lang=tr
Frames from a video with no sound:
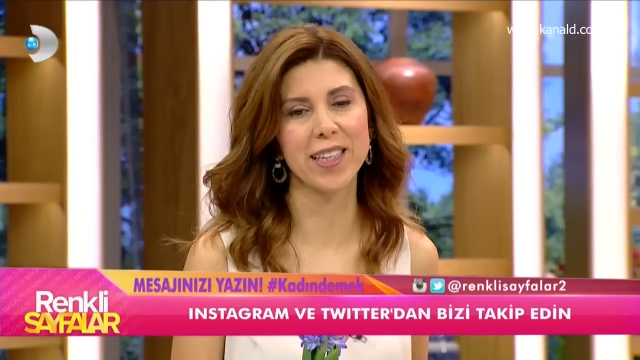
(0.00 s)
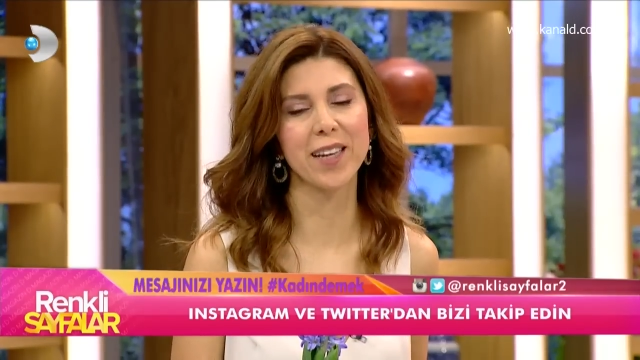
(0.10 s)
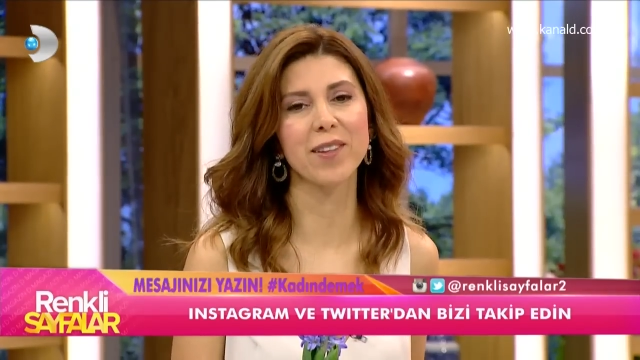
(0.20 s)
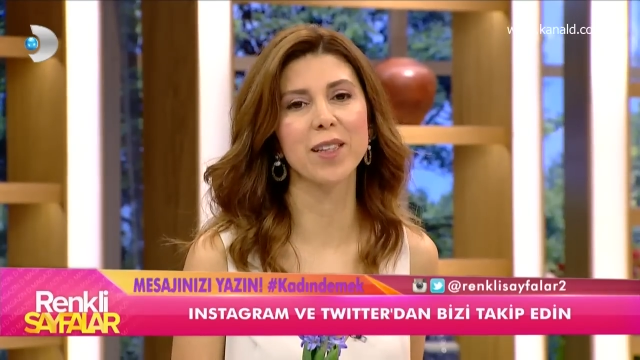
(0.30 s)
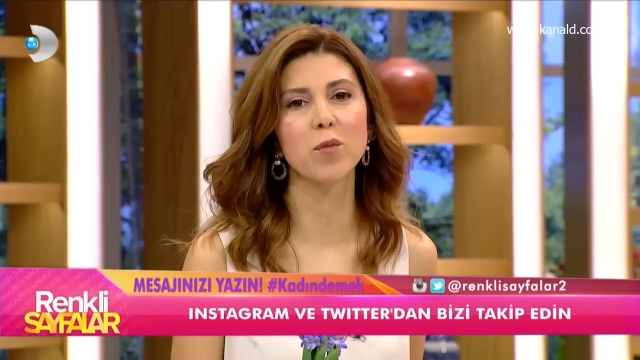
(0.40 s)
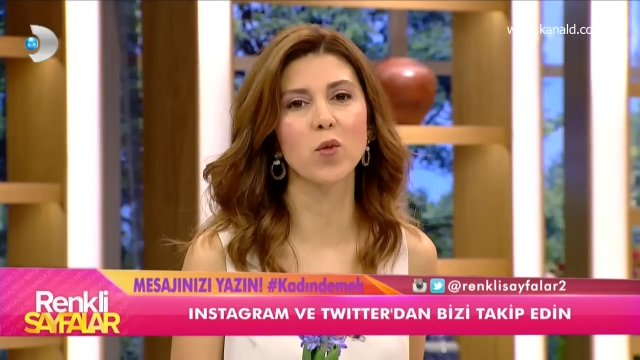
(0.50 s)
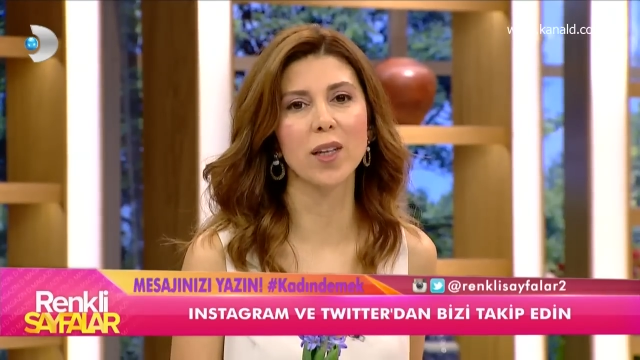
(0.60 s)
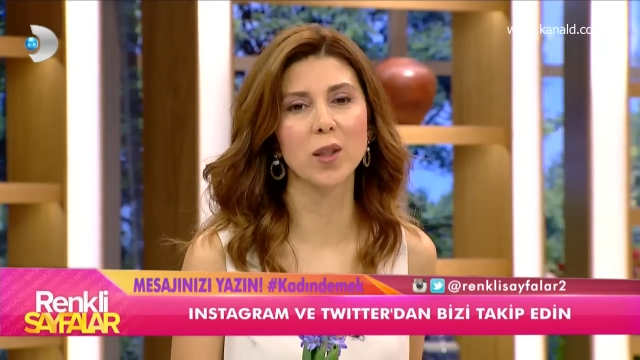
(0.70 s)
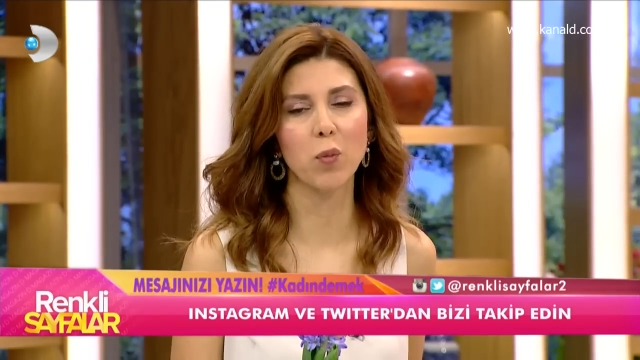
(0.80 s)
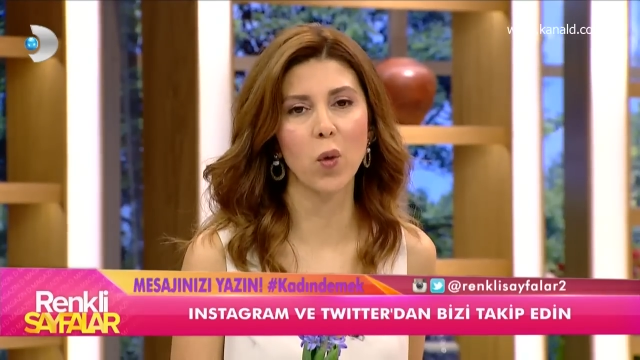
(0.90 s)
Sevgili
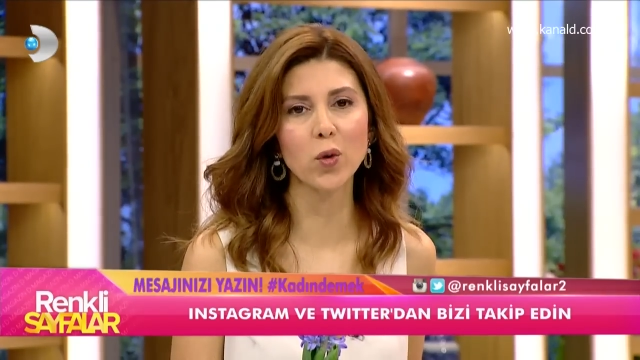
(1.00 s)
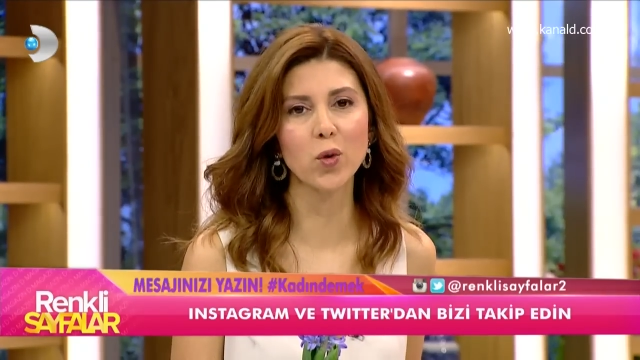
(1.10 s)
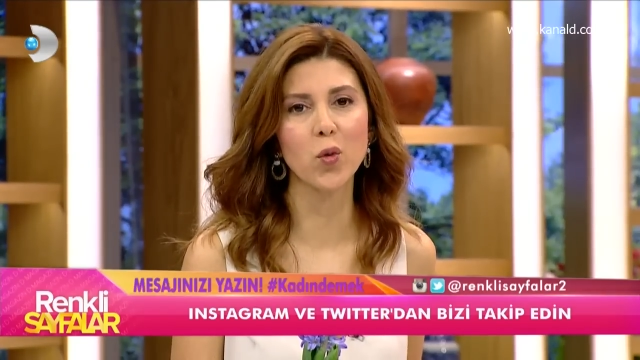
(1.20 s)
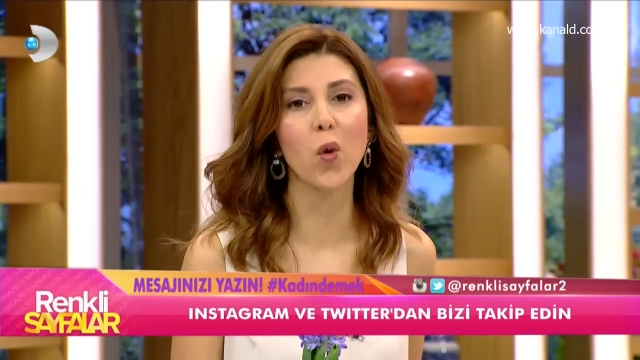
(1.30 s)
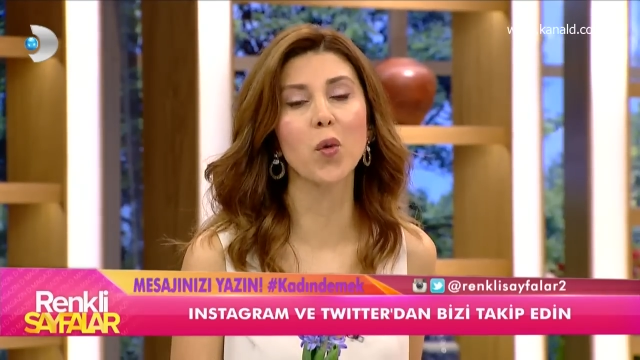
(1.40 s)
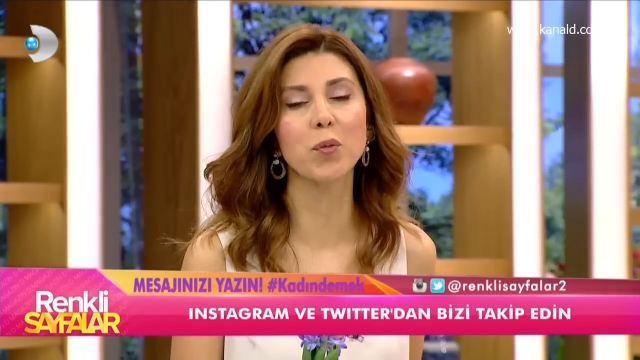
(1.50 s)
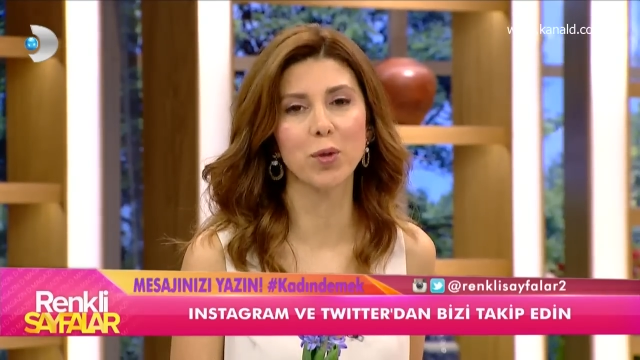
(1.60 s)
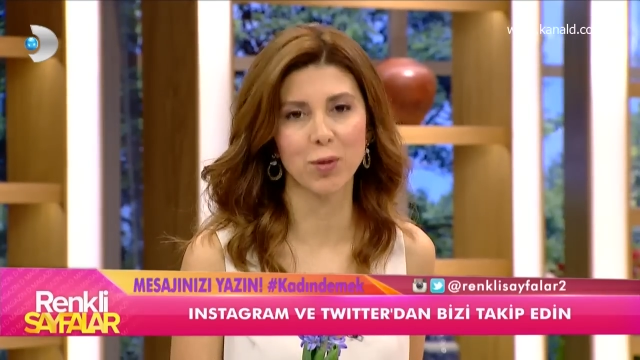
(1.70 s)
Murat Boz doğum Heh.